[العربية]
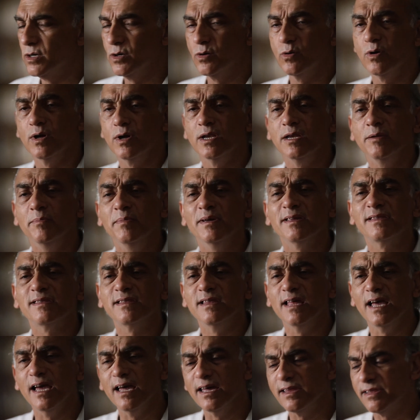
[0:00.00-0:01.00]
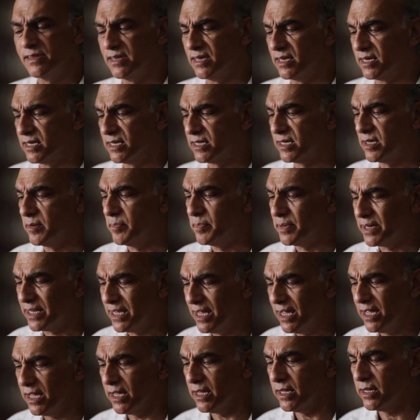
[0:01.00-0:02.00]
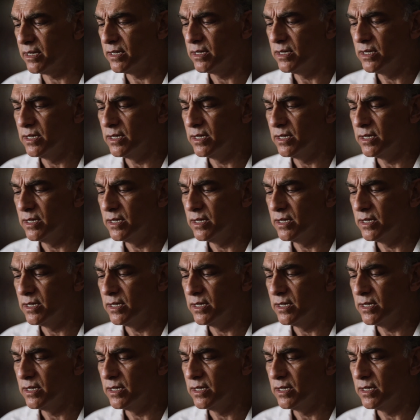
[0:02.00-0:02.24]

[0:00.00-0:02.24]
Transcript: ولمثل هذه الكبرياء